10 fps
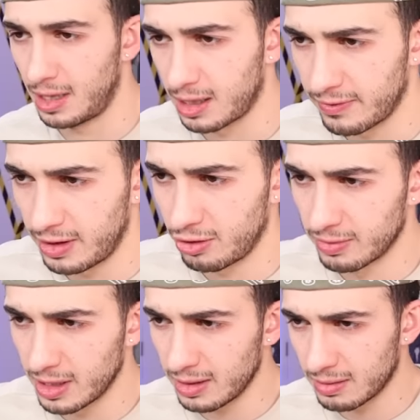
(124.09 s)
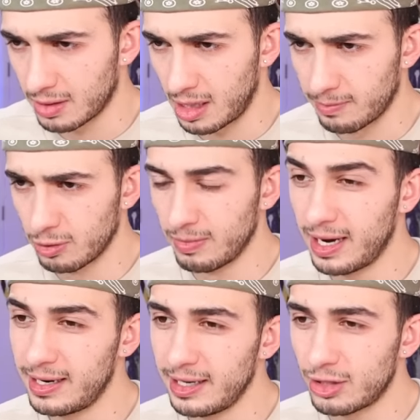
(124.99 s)
Akvaryumda
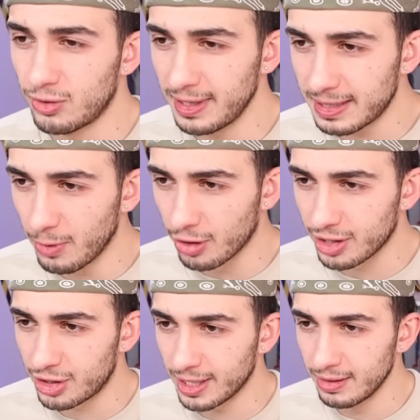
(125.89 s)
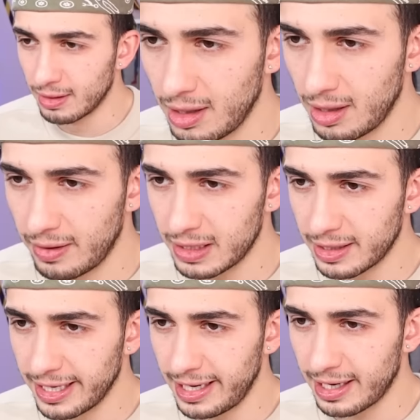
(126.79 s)
kaplumbağa ile XOX mi oynayacaksın? Evet
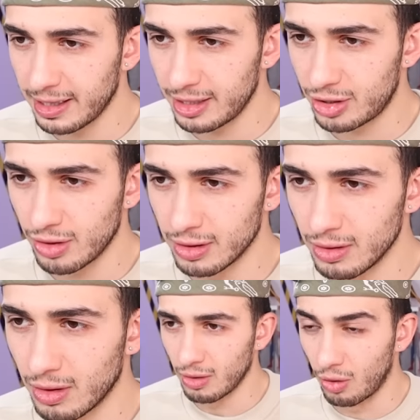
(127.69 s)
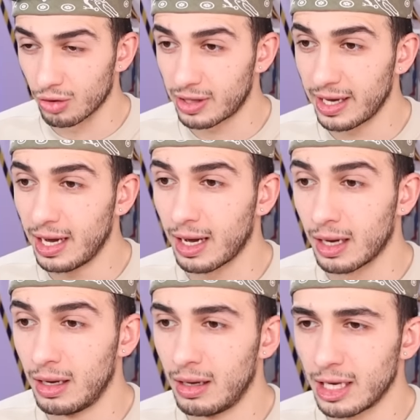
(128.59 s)
nereye istiyorsun? Ortaya.
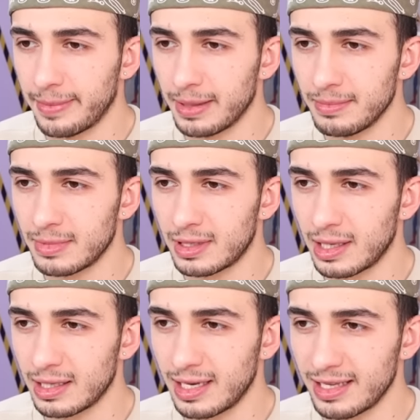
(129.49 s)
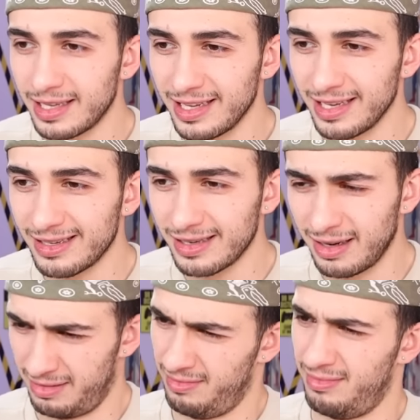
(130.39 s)
Tamam sıra sende X.
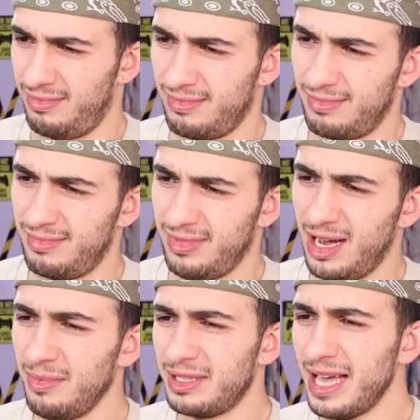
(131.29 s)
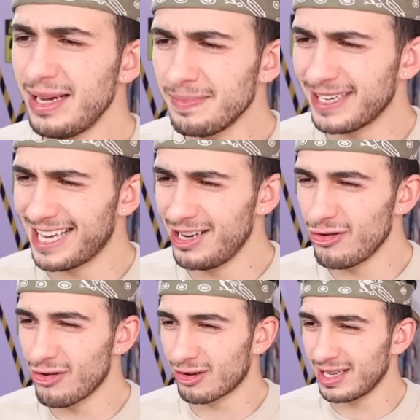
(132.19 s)
Abi denk mi
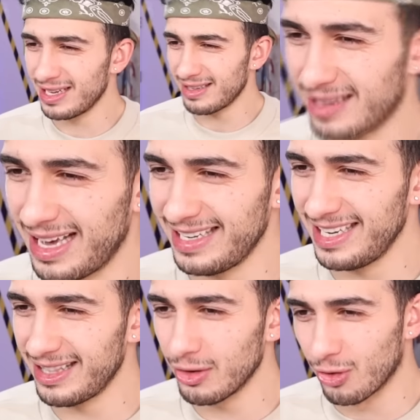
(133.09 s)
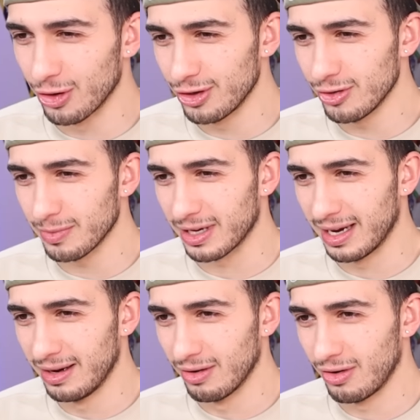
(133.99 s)
geliyor yoksa gerçekten oynuyor mu
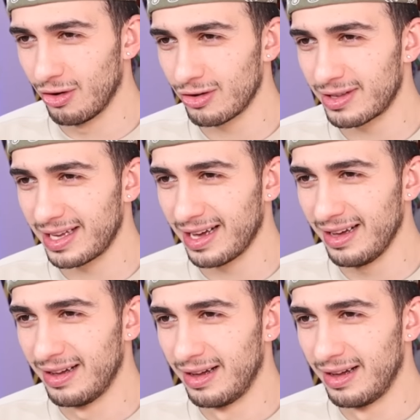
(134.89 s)
ya? Ortaya.